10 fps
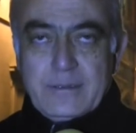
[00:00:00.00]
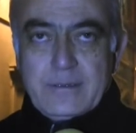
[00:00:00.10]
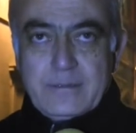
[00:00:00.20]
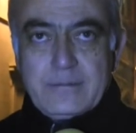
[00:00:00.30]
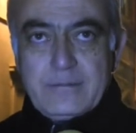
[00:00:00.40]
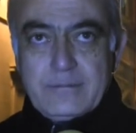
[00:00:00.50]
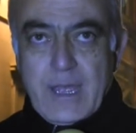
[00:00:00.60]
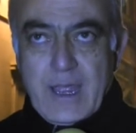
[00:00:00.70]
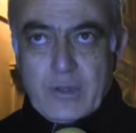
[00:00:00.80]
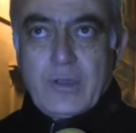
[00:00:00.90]
eh
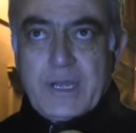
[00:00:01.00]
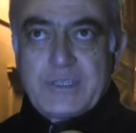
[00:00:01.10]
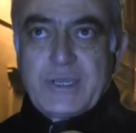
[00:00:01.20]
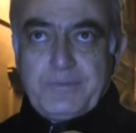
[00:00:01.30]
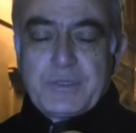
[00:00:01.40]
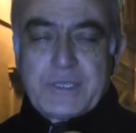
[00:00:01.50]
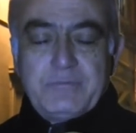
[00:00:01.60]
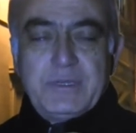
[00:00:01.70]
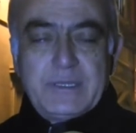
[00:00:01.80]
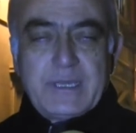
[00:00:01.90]
ancora c'è
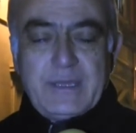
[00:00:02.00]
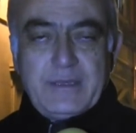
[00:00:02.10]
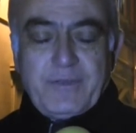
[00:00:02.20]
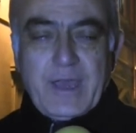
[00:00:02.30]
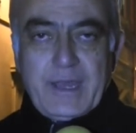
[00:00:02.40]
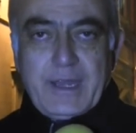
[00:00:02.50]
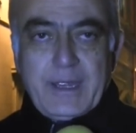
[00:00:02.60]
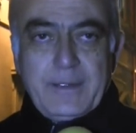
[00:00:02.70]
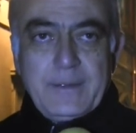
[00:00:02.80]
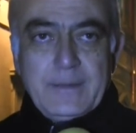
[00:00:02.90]
possibilità di
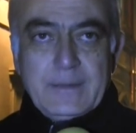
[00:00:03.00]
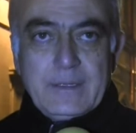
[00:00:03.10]
fare